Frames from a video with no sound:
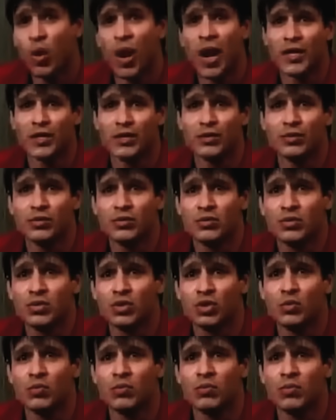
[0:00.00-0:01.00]
हु आर यू
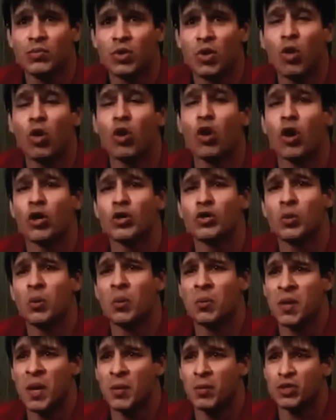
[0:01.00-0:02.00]
तुम हो कौन
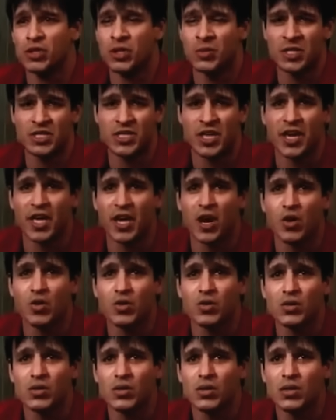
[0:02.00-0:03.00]
तुम अपने आप को समझते
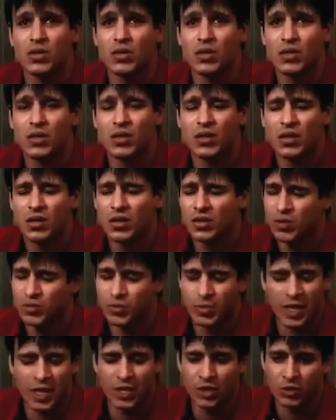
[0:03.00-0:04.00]
क्या हो
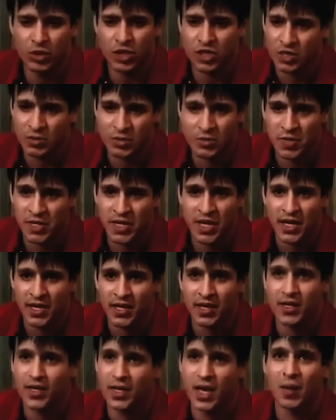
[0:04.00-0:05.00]
तो पहले तो मुझे समझ में नहीं
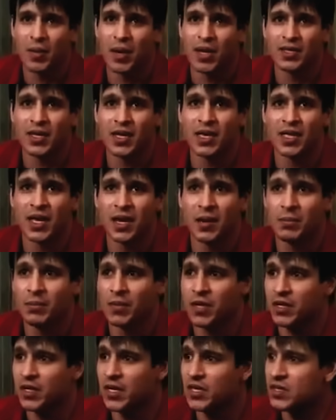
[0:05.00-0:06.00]
आया कि क्या बात है
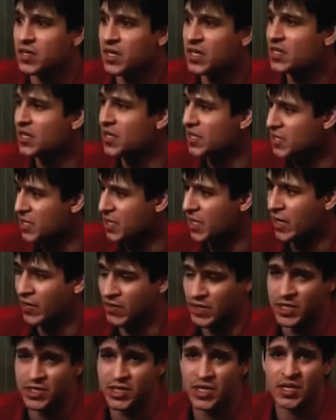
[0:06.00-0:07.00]
क्या किस किस
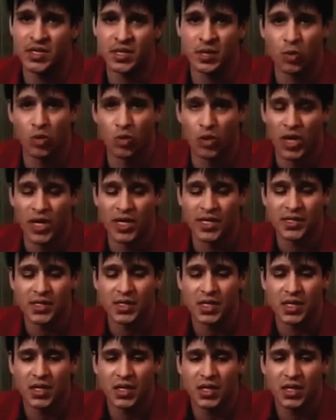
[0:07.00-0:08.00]
रीज़न की वजह से ये सब हो रहा
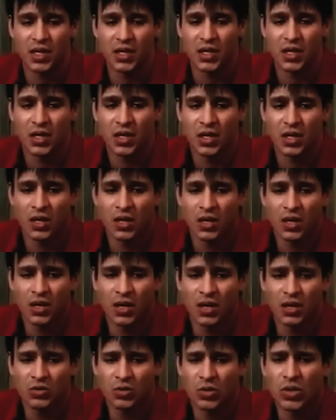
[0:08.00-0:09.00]

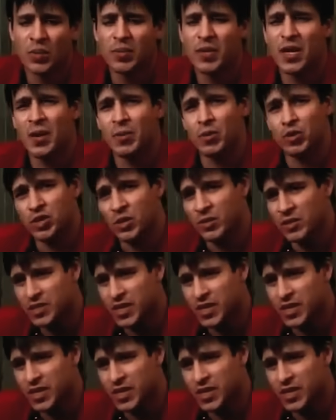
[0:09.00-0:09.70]
है तूने अपने आप को